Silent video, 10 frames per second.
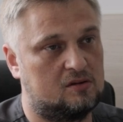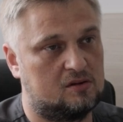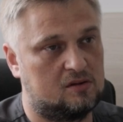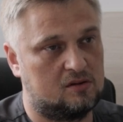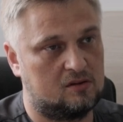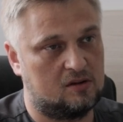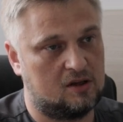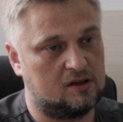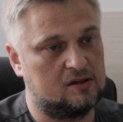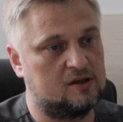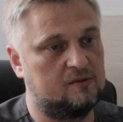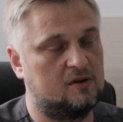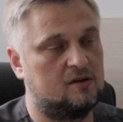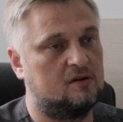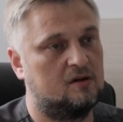с
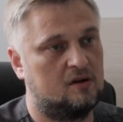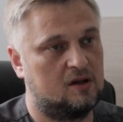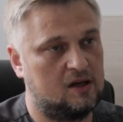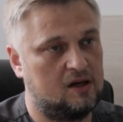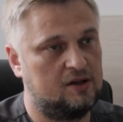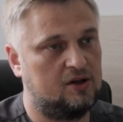диагнозами анальная